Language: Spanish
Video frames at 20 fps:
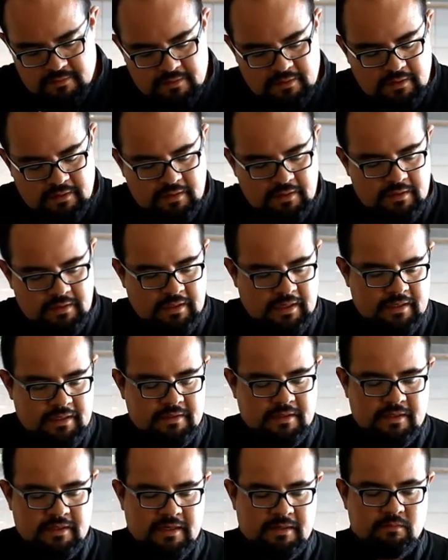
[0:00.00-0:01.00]
eh,
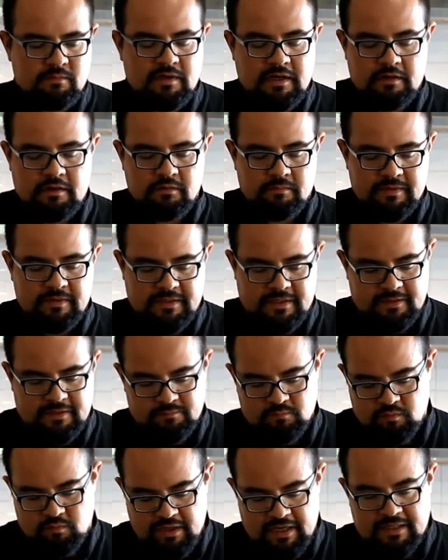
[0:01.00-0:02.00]
ya tendríamos granulometrías
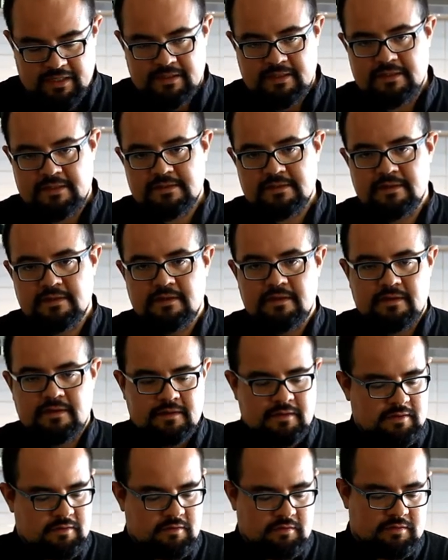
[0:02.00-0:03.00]
muy altas,
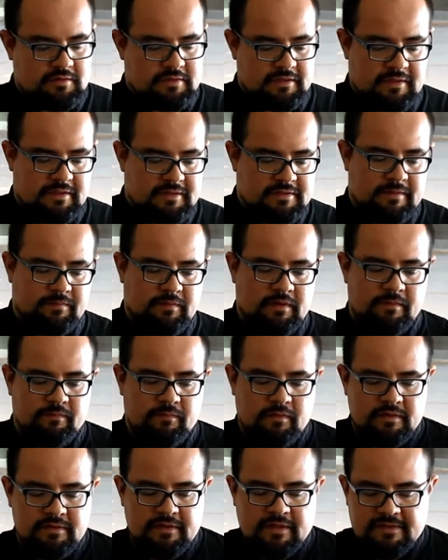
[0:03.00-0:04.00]
entonces esa por
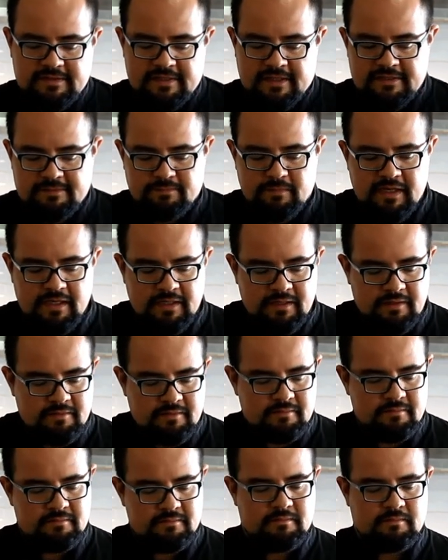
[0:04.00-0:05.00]
ejemplo es de 6000,
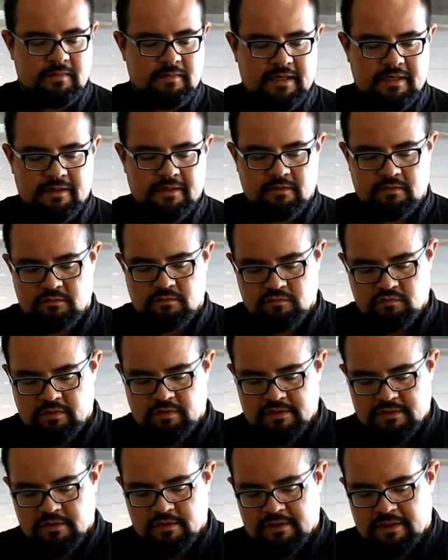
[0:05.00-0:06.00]
¿vale? que no
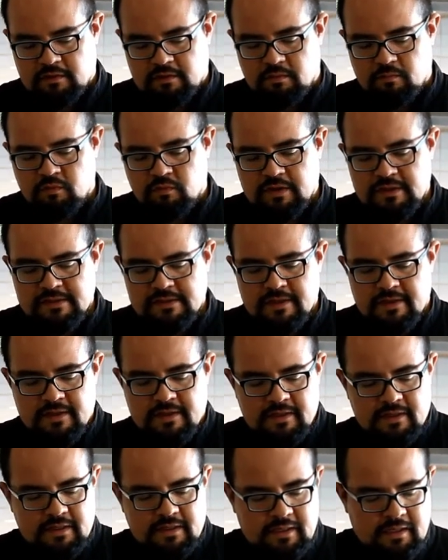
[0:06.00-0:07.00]
suelen ser tan comunes,
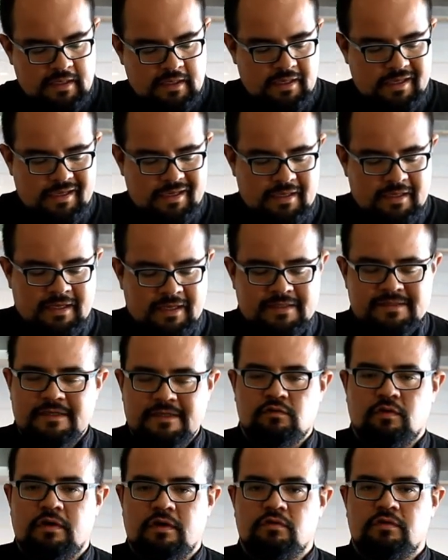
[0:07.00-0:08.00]
y que se
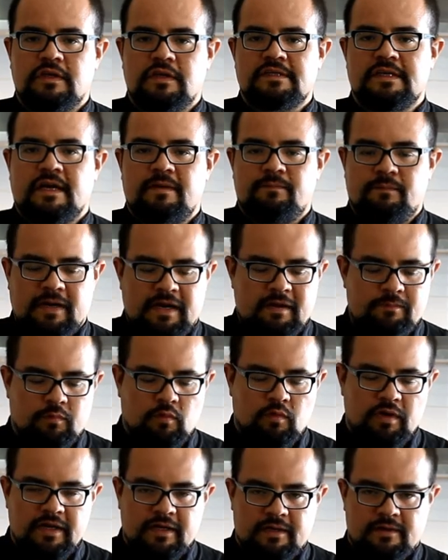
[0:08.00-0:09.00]
suelen utilizar para
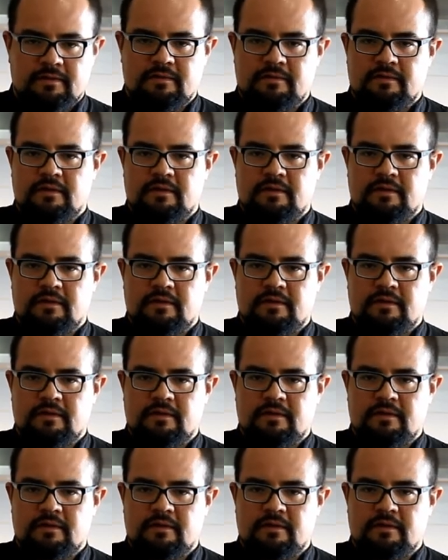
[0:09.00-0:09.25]
pulir,